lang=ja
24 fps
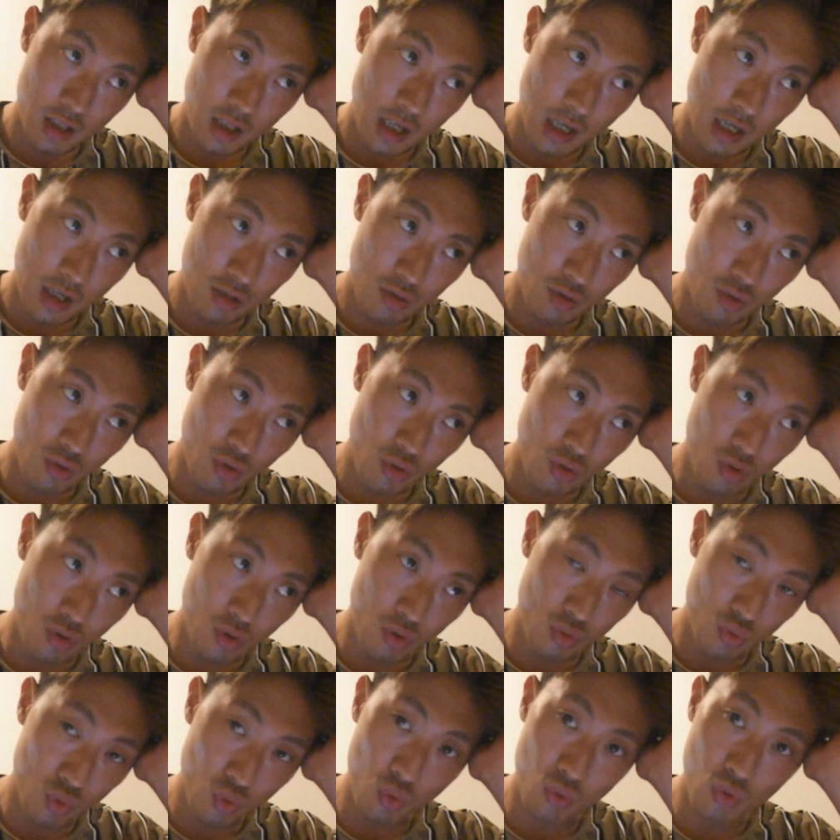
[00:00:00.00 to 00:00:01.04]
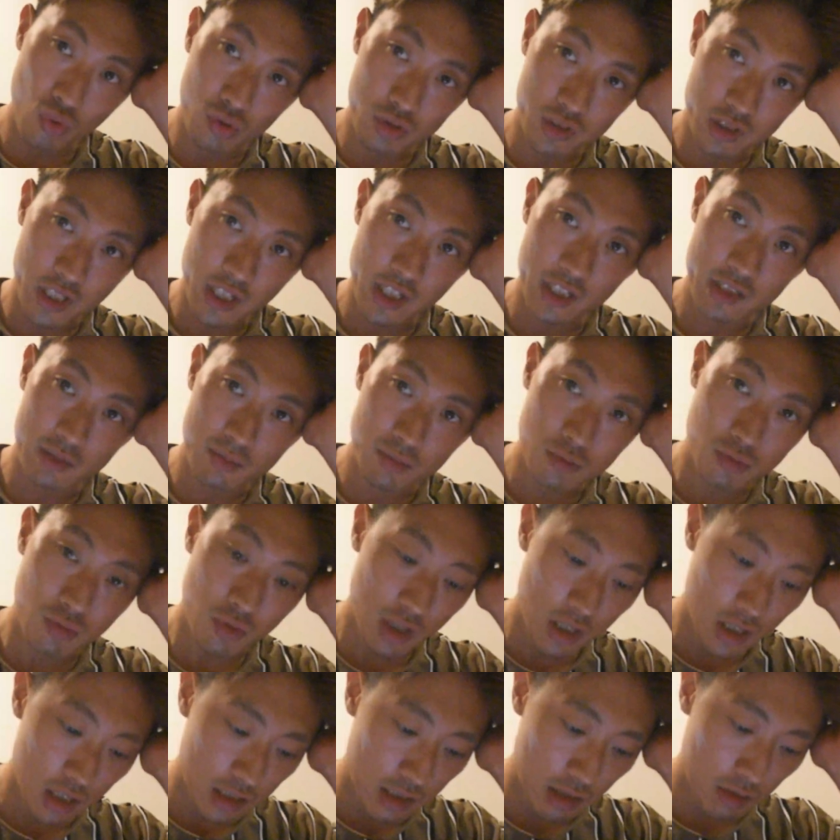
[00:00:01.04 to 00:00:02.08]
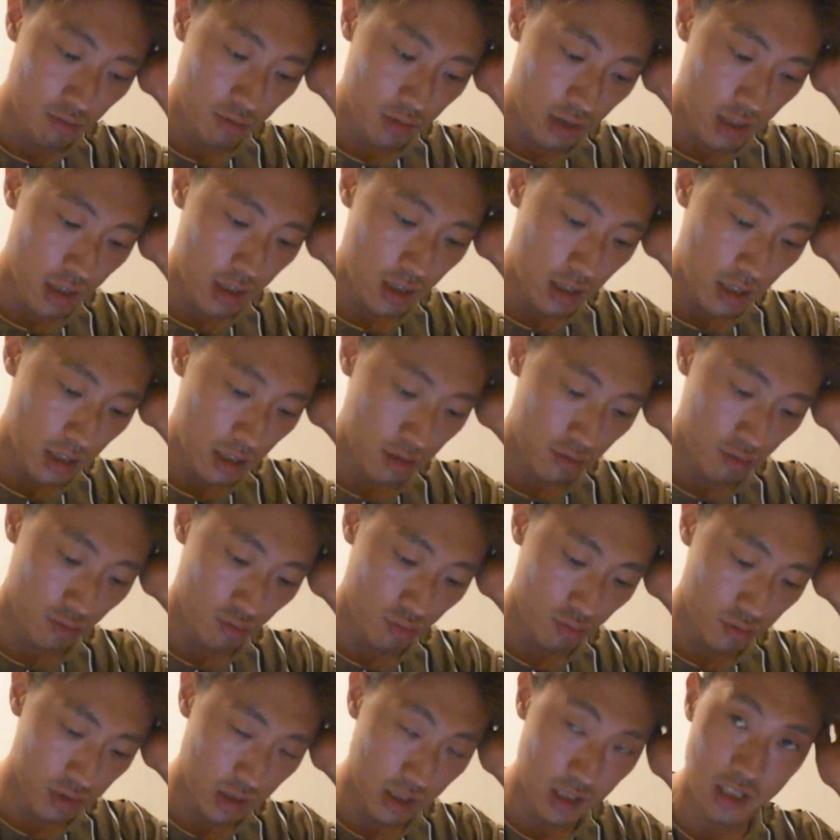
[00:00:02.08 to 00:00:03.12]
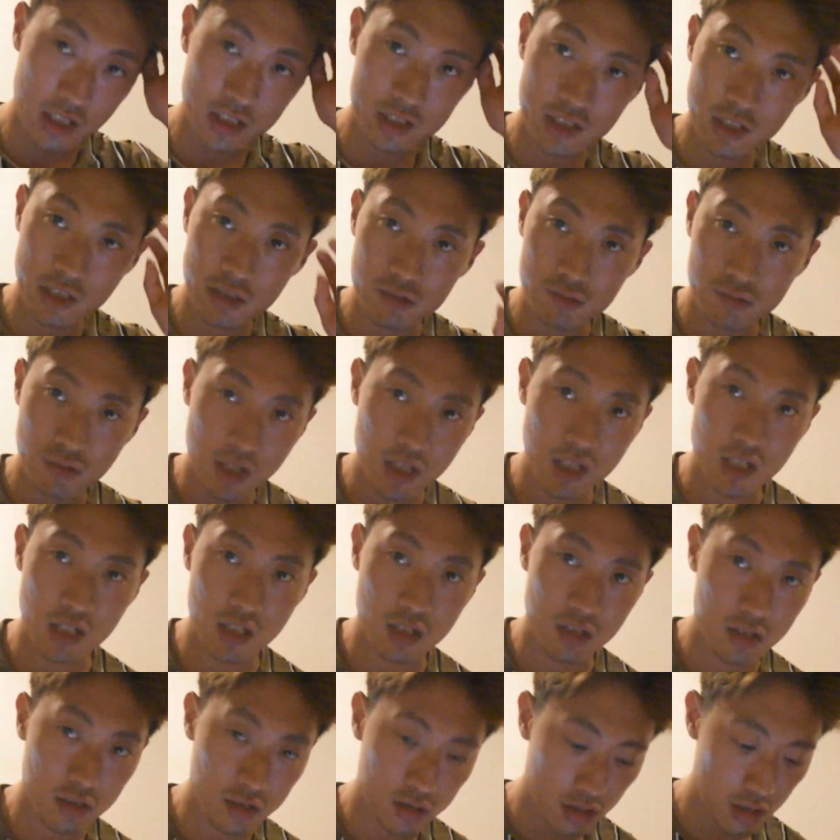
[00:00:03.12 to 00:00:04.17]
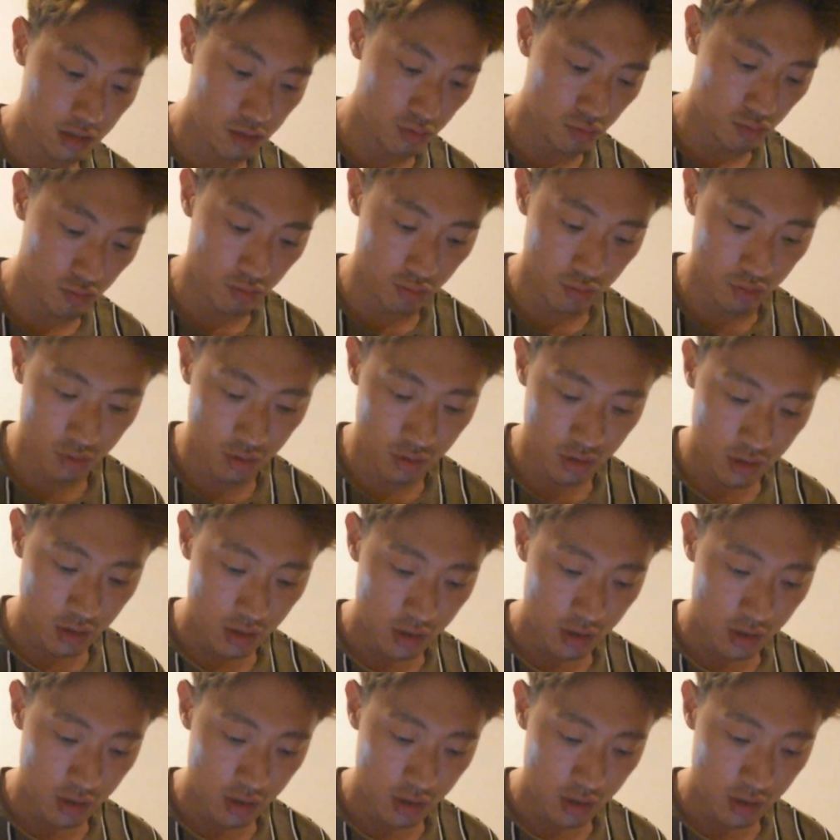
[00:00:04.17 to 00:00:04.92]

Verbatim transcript: あのー、投稿して自分の体をね、あのー、晒してるわけなんですけど、